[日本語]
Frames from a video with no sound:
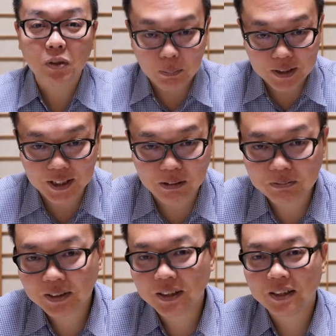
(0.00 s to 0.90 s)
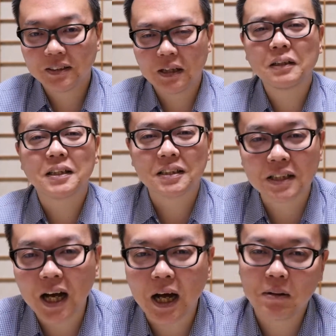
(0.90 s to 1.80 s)
てましたなんです
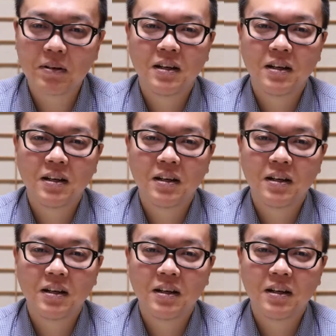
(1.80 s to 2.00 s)
が